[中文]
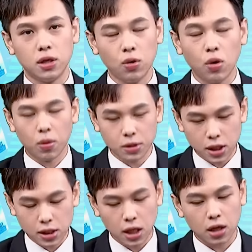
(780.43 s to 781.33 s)
因为们
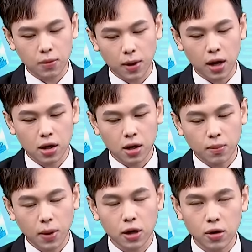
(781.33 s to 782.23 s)
在上礼拜
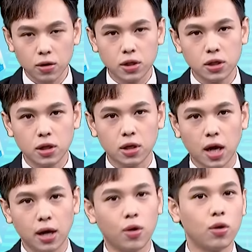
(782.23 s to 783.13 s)
把六七色
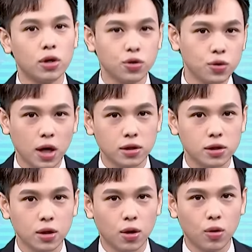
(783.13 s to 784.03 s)
台压获利出场
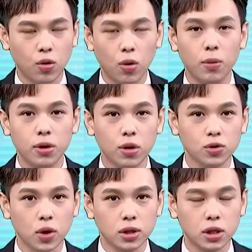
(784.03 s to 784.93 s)
之后，我们又
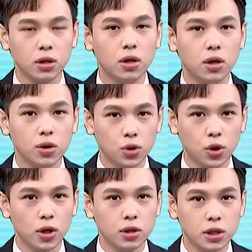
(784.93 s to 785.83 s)
转进
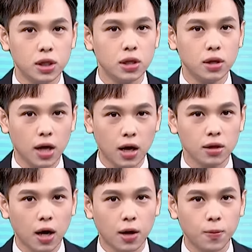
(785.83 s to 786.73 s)
全新两
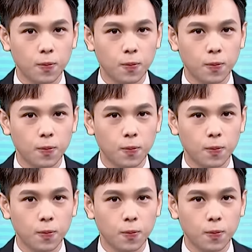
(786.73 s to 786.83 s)
档，